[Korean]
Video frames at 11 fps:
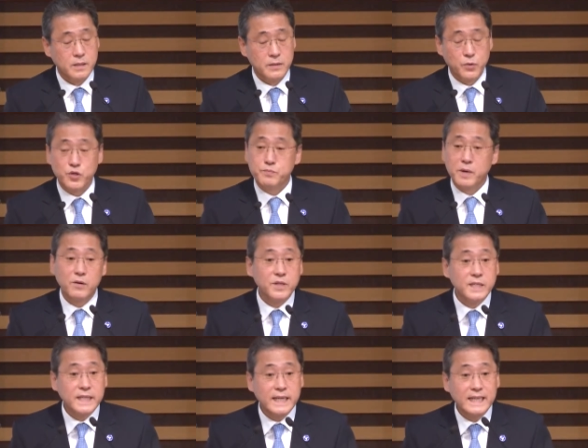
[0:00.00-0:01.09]
요즘 말로
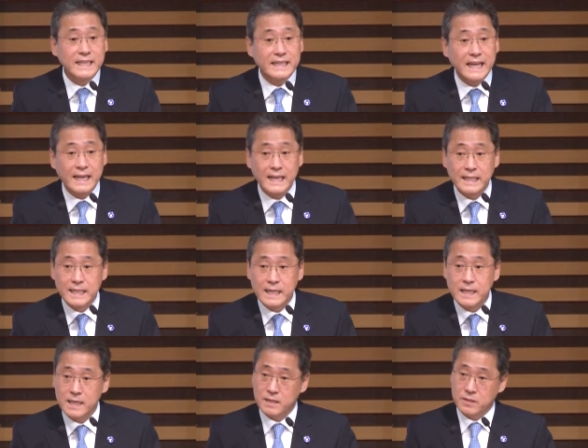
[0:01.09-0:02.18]
이게
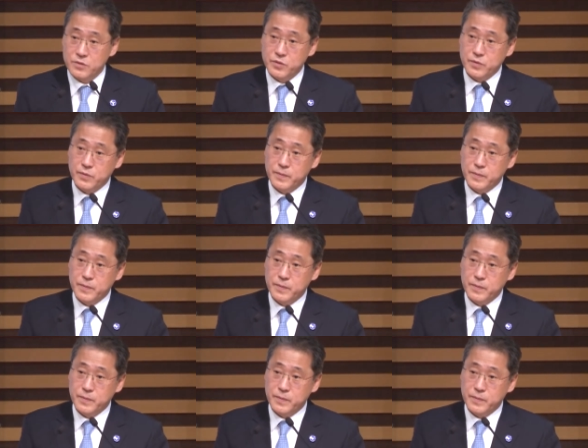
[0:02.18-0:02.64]
나라냐라는 거죠.